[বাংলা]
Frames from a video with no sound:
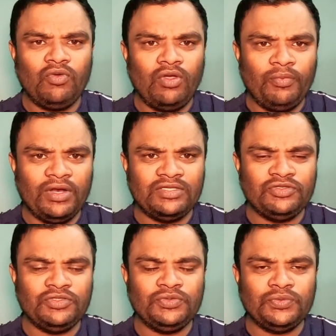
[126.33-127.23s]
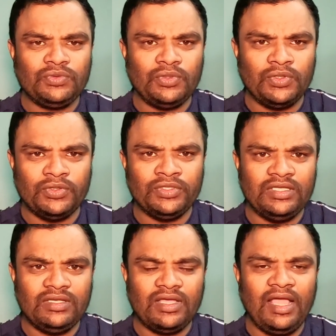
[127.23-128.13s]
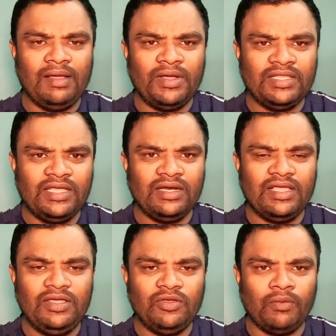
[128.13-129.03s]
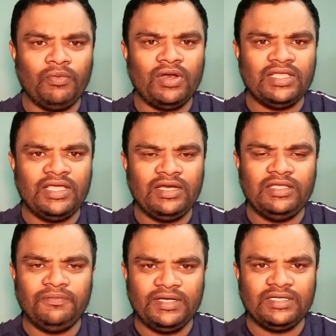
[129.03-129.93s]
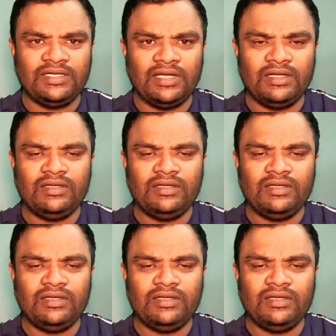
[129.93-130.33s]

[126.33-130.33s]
অপরাধে যদি যুক্ত হই আমাদের এই অপরাধের ইফেক্টটা